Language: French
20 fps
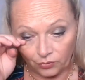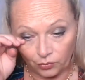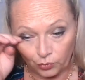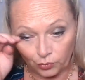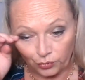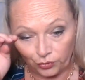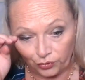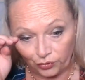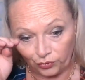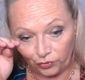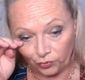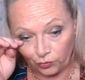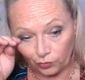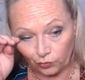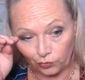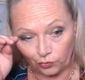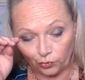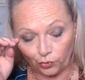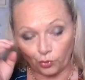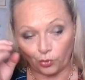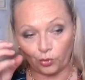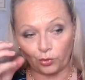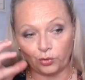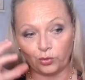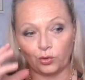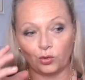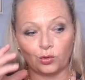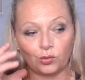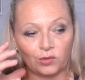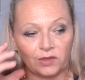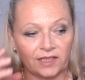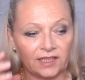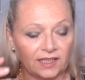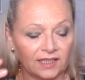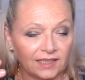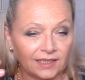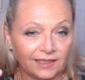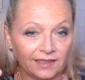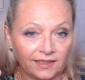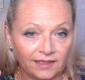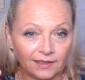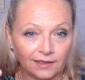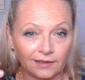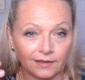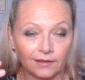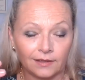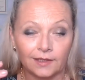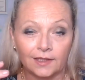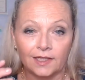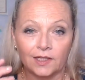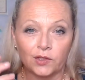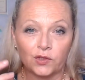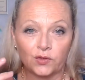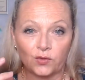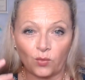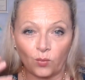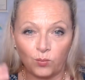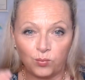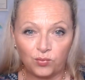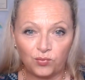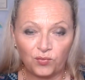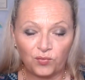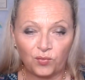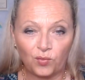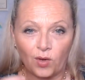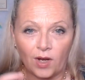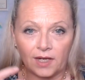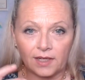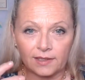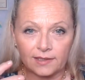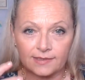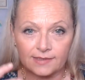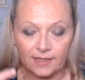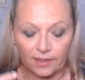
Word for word: notion de reconquérir son pouvoir,